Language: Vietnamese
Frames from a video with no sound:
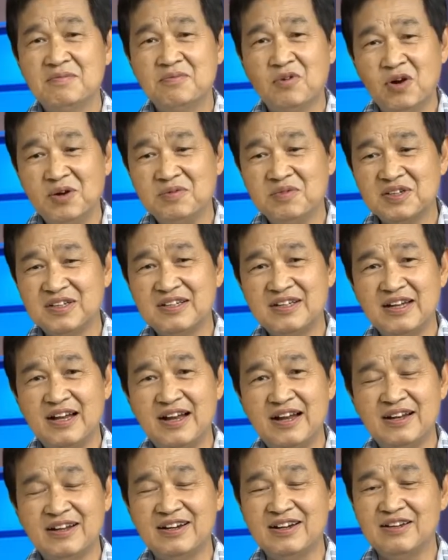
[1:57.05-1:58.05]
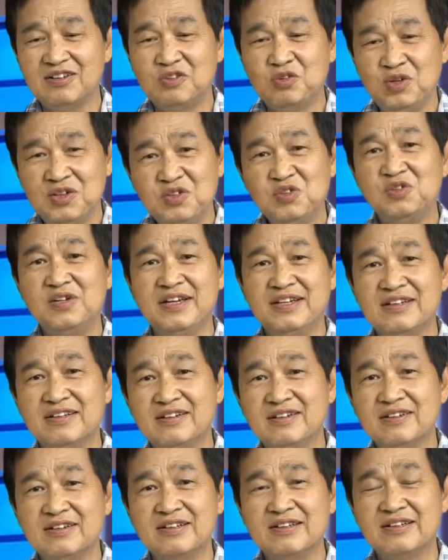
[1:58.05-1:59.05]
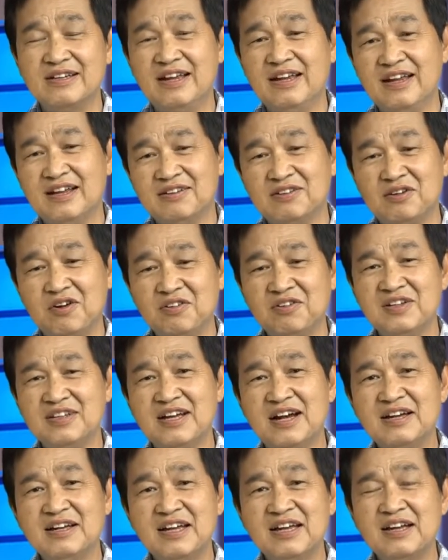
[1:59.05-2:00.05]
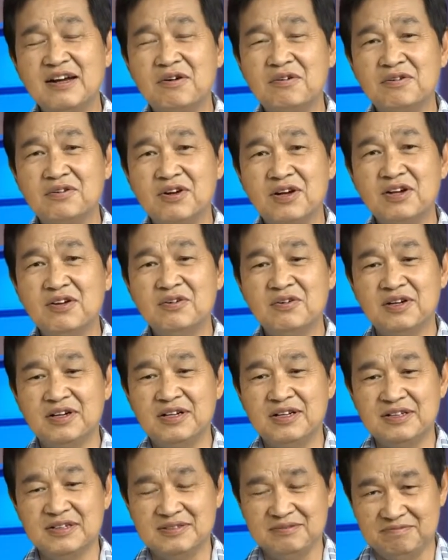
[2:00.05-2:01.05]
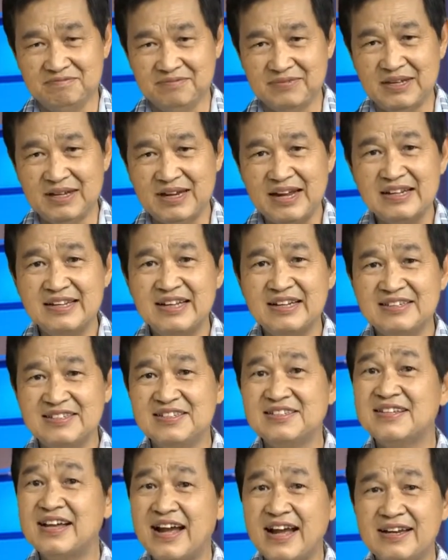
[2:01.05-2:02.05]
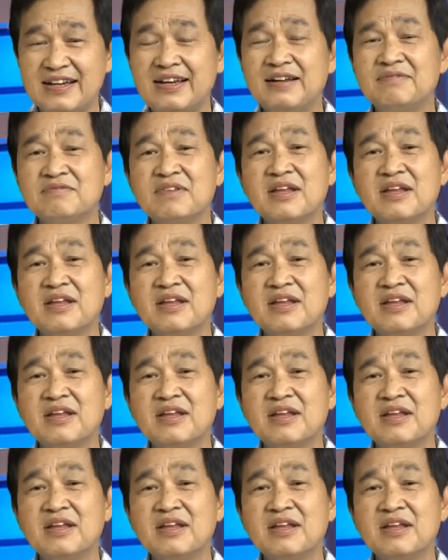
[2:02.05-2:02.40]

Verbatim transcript: mỗi một chuyến du lịch thì tôi còn nhớ cái câu nói của các nhà triết gia đó,